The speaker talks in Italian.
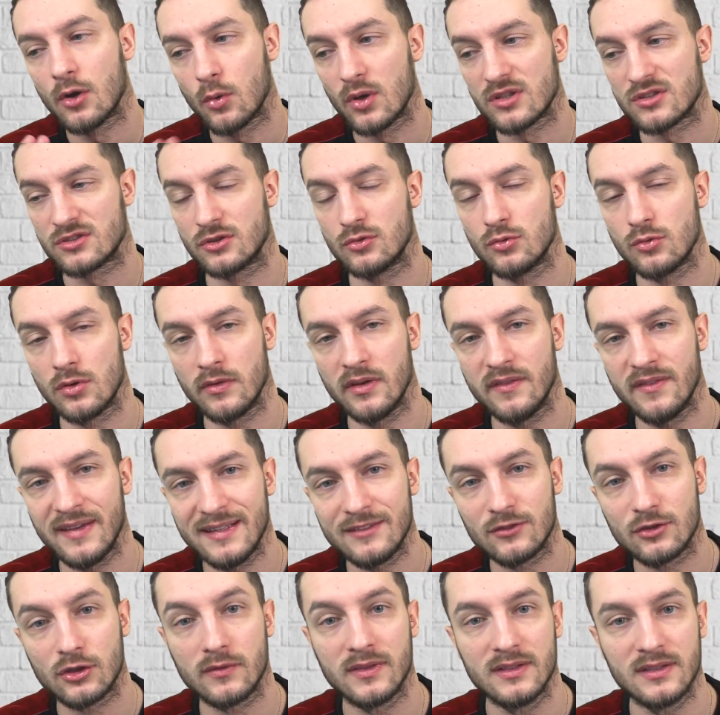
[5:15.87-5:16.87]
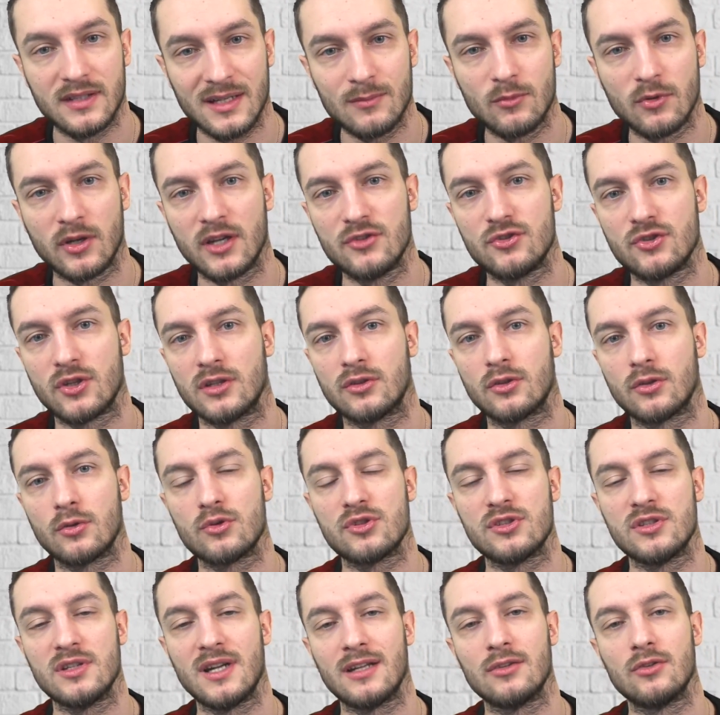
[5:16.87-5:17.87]
questo nuovo evento, vedremo che giocatori
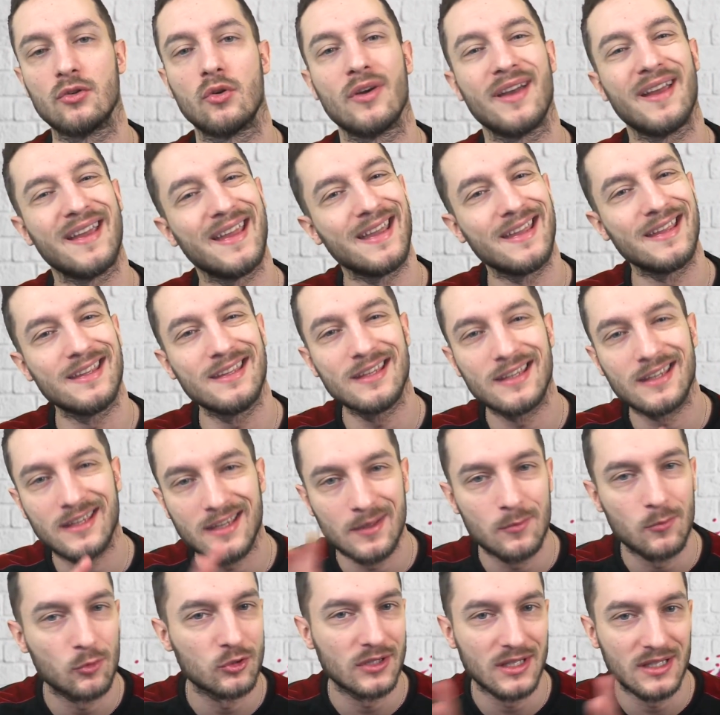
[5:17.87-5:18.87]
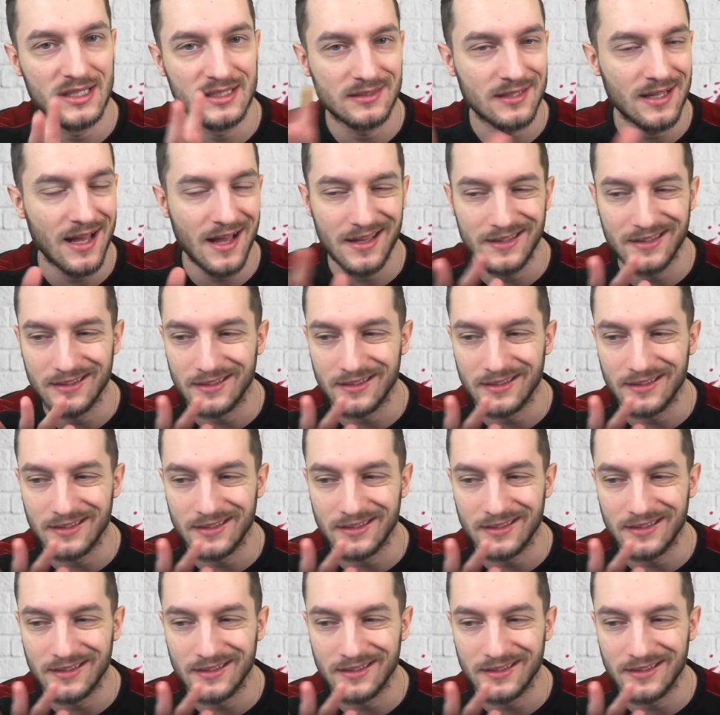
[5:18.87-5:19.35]
usciranno e in che modalità,